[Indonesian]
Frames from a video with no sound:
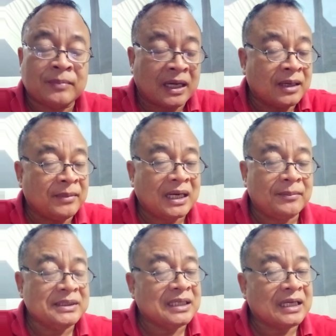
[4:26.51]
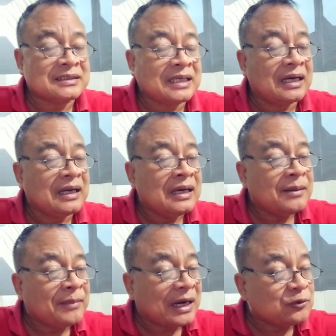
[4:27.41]
Bagaimana menjelaskan
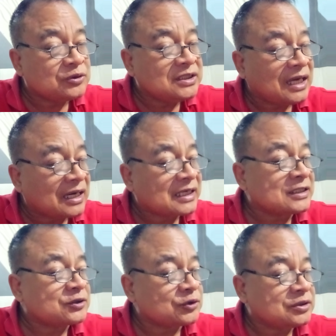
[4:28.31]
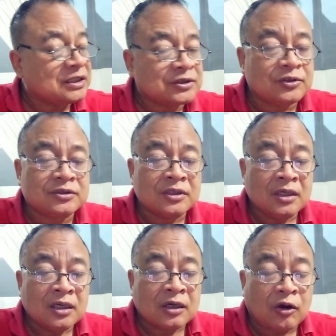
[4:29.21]
manusia Kristus Yesus
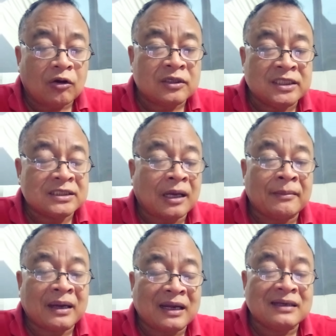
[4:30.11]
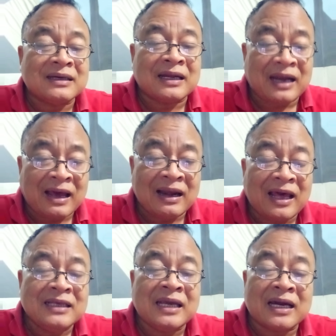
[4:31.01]
kok disamakan dengan Allah
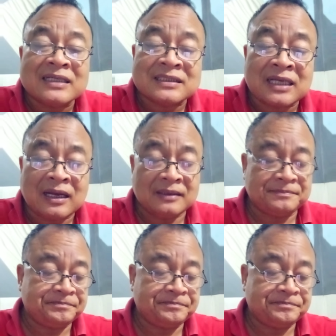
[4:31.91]
yang esa?